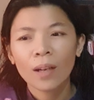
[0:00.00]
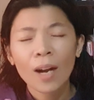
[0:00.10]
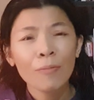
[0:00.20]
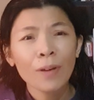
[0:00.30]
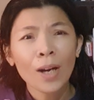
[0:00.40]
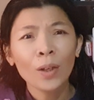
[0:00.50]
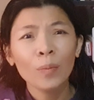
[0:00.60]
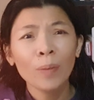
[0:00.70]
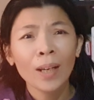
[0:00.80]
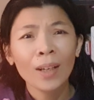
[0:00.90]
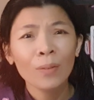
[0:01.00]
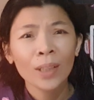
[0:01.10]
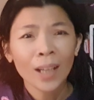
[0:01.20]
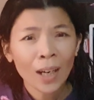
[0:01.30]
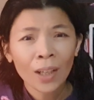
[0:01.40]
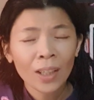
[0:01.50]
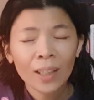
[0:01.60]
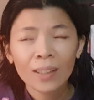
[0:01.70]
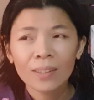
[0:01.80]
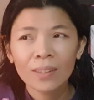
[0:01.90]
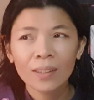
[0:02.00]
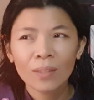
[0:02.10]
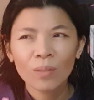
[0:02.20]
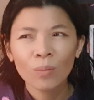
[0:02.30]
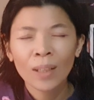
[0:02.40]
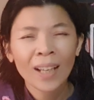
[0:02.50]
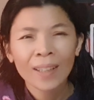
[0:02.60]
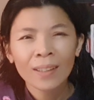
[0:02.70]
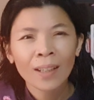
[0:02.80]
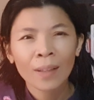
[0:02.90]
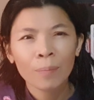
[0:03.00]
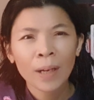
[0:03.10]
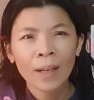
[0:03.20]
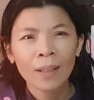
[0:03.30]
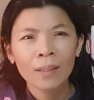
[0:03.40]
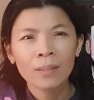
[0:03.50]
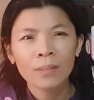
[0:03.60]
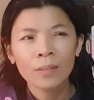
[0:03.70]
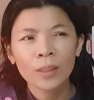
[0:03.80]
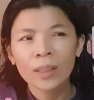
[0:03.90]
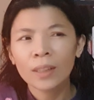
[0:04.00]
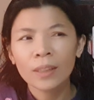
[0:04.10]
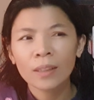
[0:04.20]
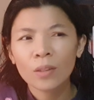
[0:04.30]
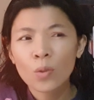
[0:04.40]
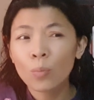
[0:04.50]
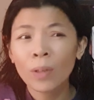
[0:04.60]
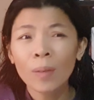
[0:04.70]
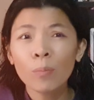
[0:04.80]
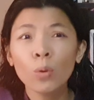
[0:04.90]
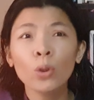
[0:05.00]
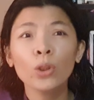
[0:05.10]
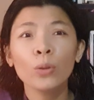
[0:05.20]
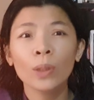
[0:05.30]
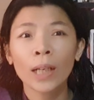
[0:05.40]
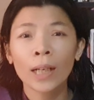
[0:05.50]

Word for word: half hour pa lang, one hour, wala na. Parang sobrang bored ko